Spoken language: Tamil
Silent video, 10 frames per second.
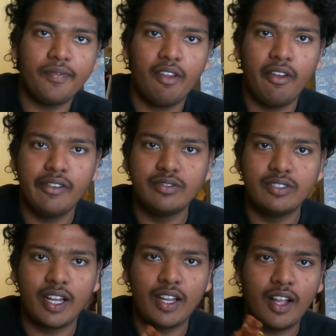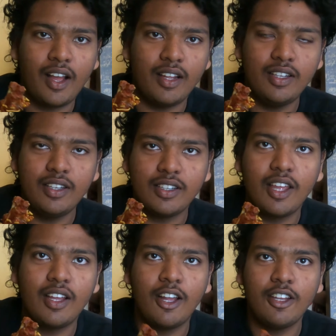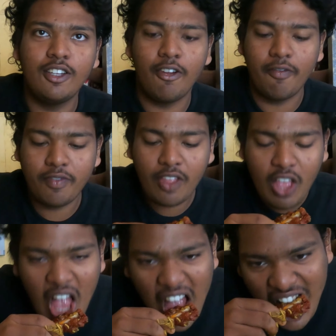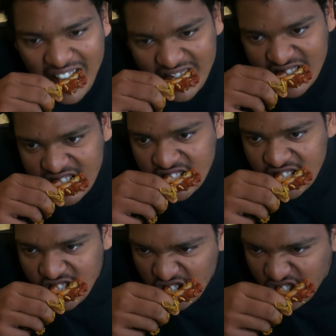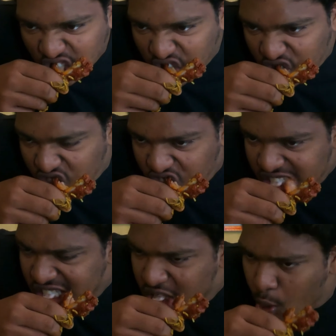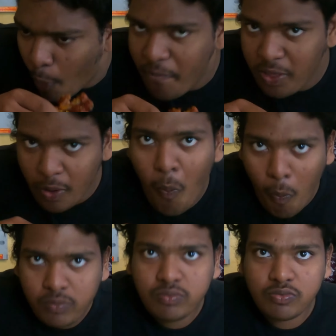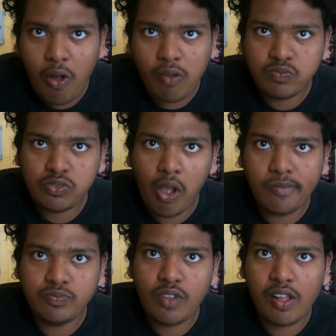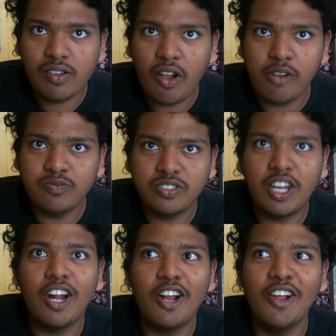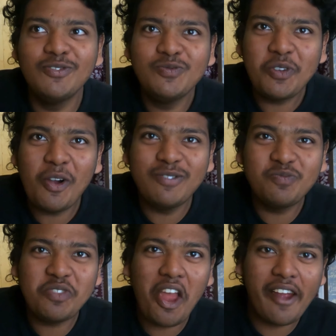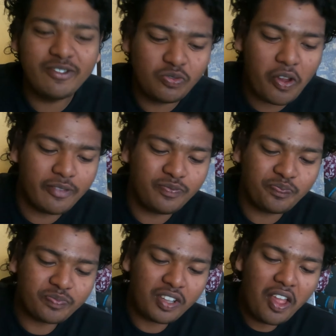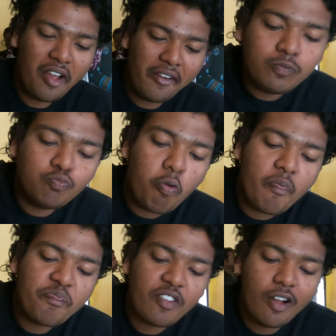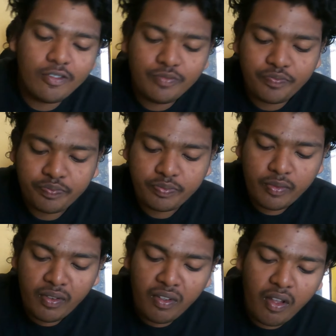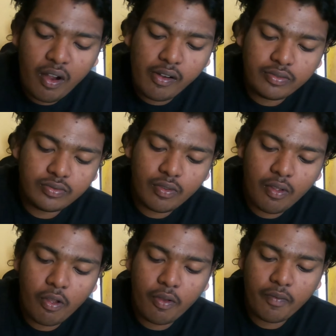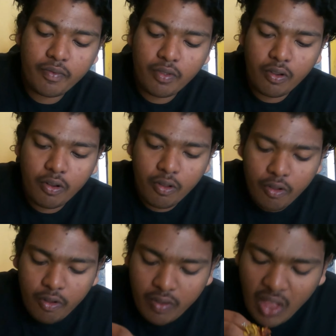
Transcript: அதுக்கப்புறம் அந்த ஸ்பெஷல் கிரேவின்னு சொல்லி வந்து பார்த்திங்கன்னா வந்துட்டு பெப்பர் சிக்கன்னு நல்ல ஸ்பைஸியாக அதுவும் பார்த்திங்கன்னா ரெண்டு பீஸுகளோட சர்வ் பண்ணாங்க பழையபடி பார்த்திங்கன்னா ஜூஸ் வந்துட்டு வாட்டர்மெலன் ஜூஸ் வந்து சர்வ் பண்ணாங்க